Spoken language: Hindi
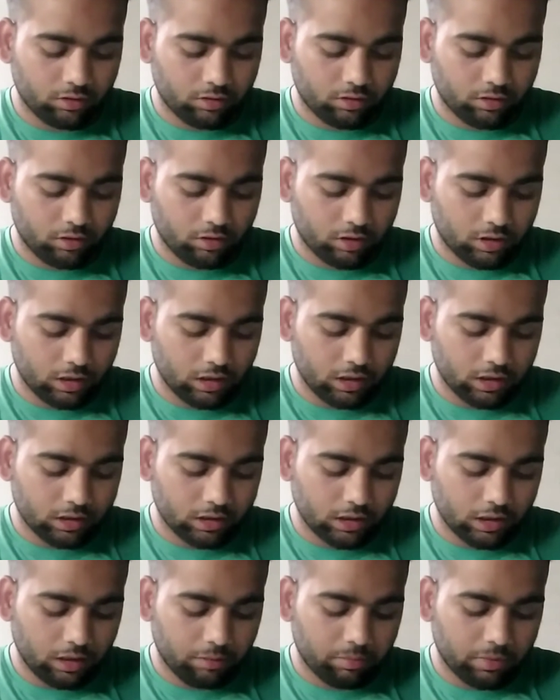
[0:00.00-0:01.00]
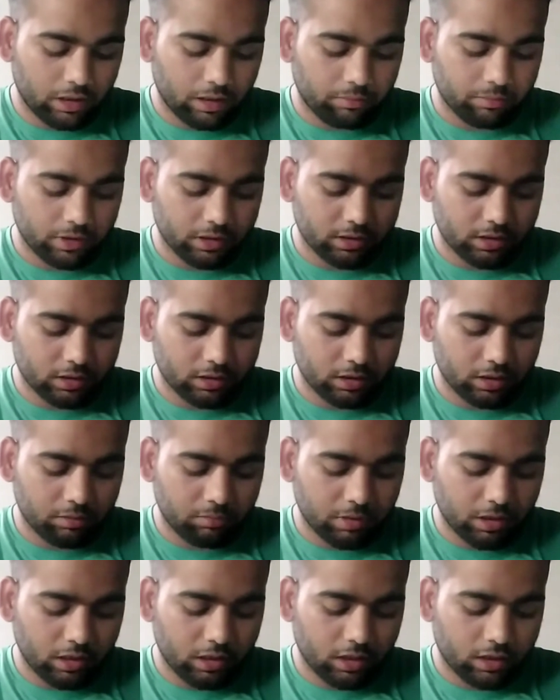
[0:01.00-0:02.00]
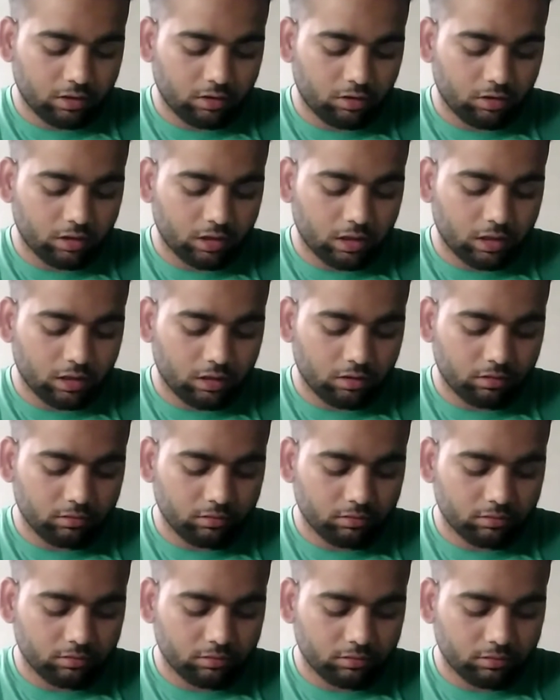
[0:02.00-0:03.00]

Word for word: को कॉल कर लेते हैं यहाँ पर आप देख सकते हैं मैं एक कॉल कर रहा हूँ